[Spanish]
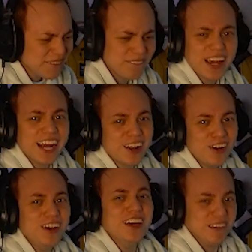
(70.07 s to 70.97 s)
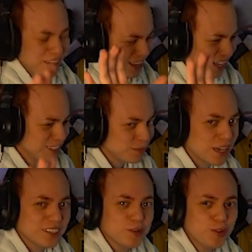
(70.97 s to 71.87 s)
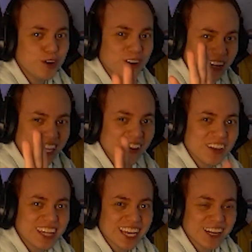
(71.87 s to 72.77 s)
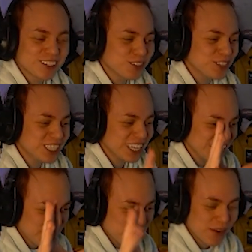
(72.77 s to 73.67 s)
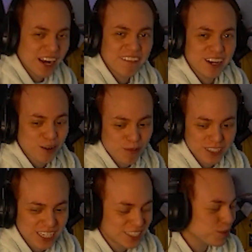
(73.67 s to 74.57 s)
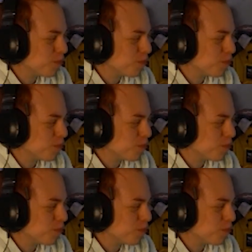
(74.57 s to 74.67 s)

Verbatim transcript: Pero les aseguro que ahorita que lo escuchen van a ver cómo es casi un